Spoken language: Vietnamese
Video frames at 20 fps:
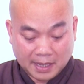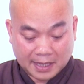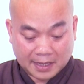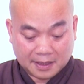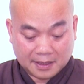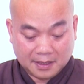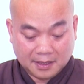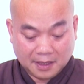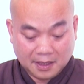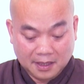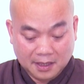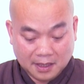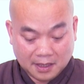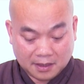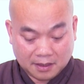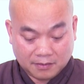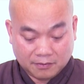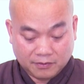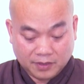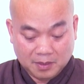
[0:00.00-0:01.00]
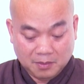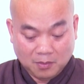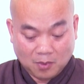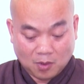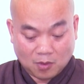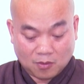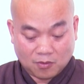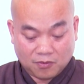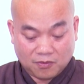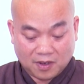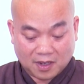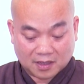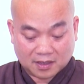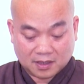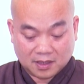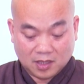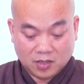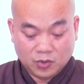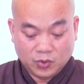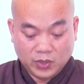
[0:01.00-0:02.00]
mắt khởi lên với một vật
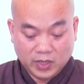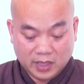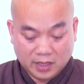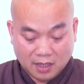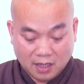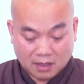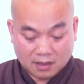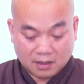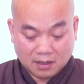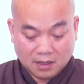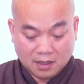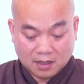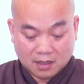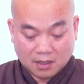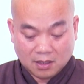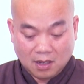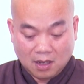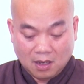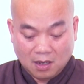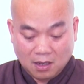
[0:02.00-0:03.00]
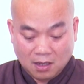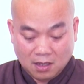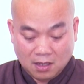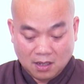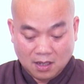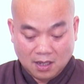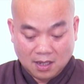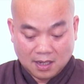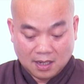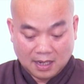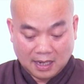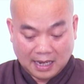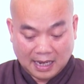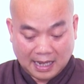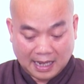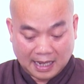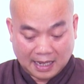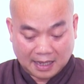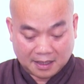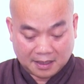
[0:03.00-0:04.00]
thể duy nhất, đó
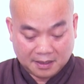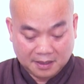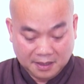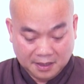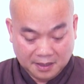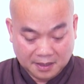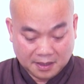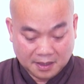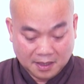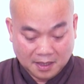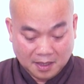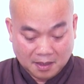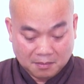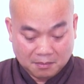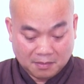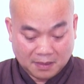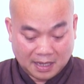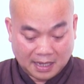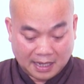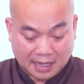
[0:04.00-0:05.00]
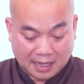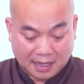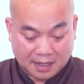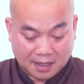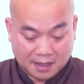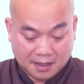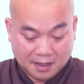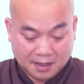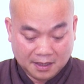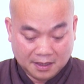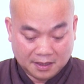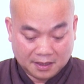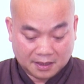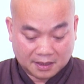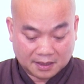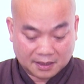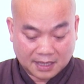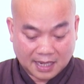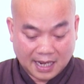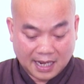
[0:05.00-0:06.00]
là khi mà
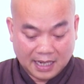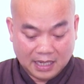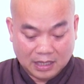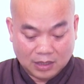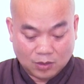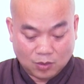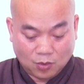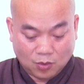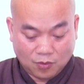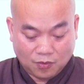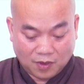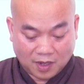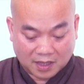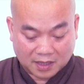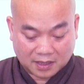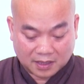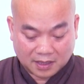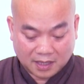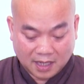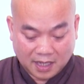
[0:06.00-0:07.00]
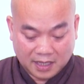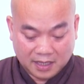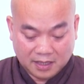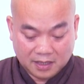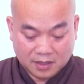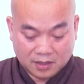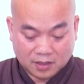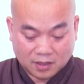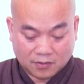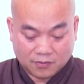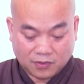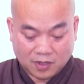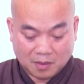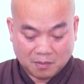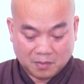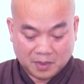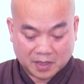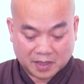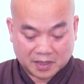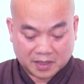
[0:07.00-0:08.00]
hình thái của vật thể ấy được
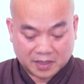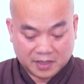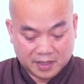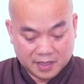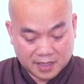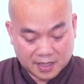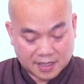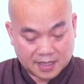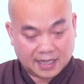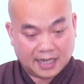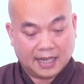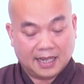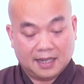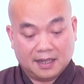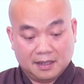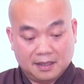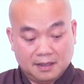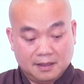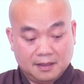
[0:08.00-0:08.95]
phân biệt riêng rẽ.